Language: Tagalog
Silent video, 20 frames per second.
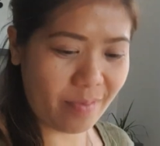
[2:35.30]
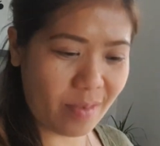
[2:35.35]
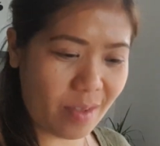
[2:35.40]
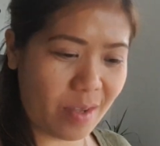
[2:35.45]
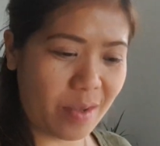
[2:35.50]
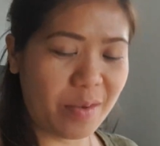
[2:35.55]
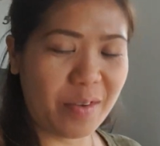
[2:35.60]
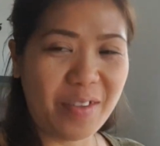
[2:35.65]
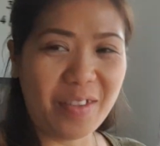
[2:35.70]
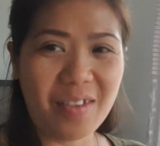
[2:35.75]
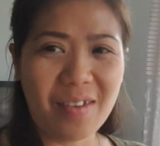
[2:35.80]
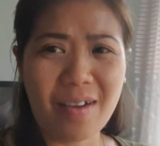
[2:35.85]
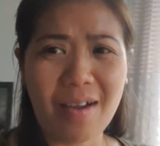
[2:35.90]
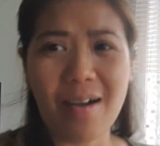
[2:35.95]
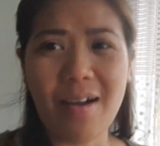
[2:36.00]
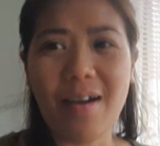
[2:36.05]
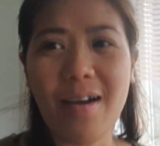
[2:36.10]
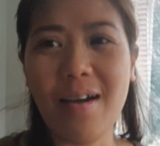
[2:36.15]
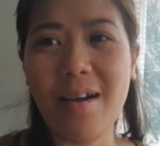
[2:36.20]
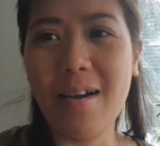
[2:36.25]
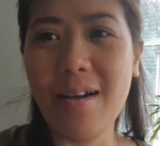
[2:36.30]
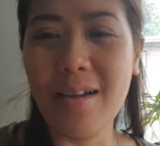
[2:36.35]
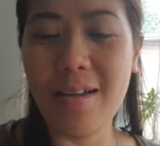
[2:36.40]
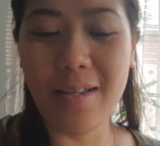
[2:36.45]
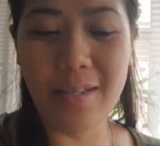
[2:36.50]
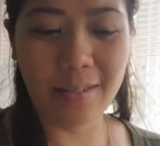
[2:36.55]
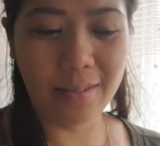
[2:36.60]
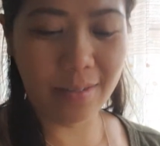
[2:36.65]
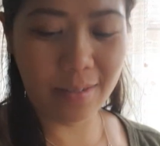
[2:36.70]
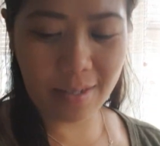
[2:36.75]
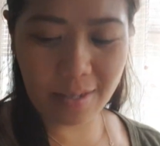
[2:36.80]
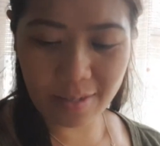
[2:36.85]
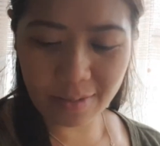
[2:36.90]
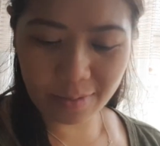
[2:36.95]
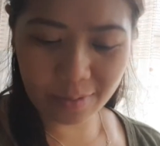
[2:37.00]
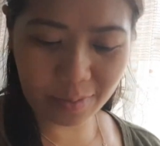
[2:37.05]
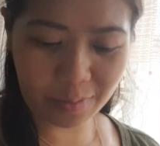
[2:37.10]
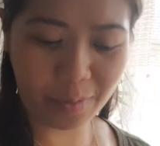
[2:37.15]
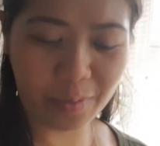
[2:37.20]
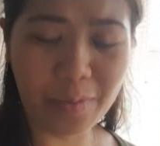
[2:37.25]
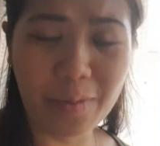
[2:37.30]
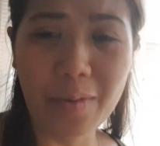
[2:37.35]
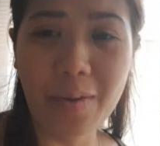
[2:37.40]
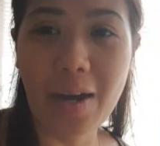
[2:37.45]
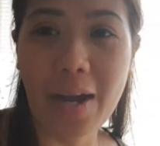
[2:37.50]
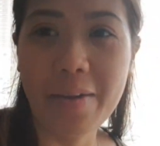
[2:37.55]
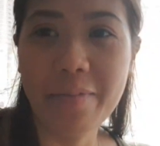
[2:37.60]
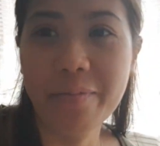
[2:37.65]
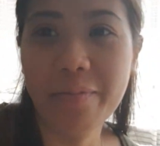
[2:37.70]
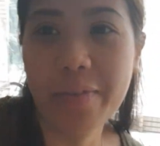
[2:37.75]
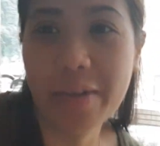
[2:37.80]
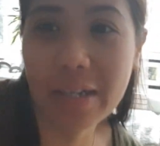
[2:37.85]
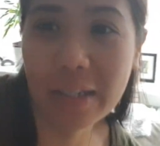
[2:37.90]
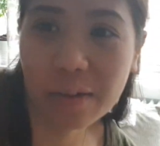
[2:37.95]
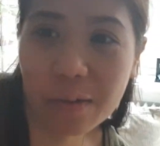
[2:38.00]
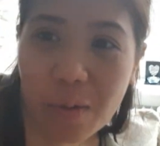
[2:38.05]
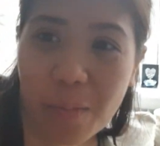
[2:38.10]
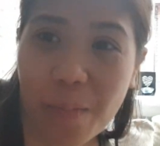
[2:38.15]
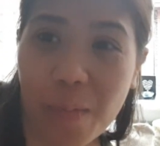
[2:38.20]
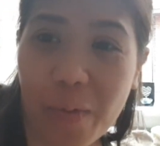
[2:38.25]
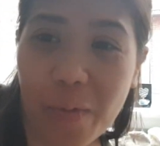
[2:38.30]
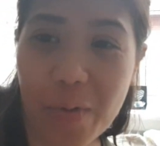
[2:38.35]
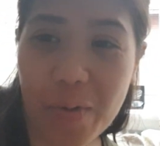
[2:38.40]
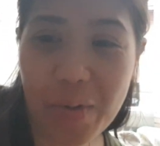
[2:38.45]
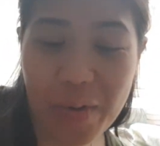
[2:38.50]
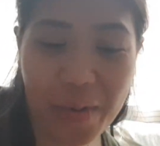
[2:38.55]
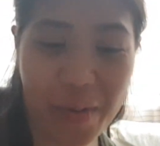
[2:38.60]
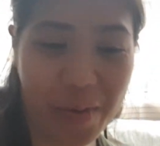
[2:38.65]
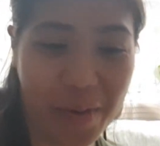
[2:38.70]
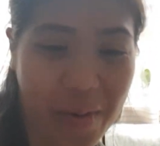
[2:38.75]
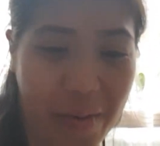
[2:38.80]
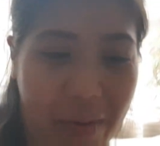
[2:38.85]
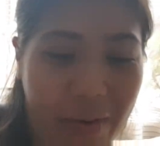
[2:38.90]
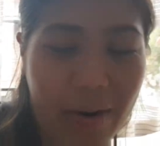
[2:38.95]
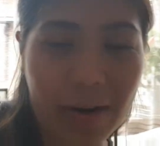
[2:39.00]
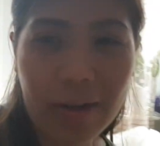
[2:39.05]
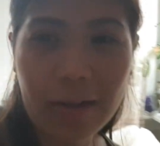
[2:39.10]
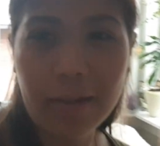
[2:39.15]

Ayun, guys. So, I'm free tomorrow.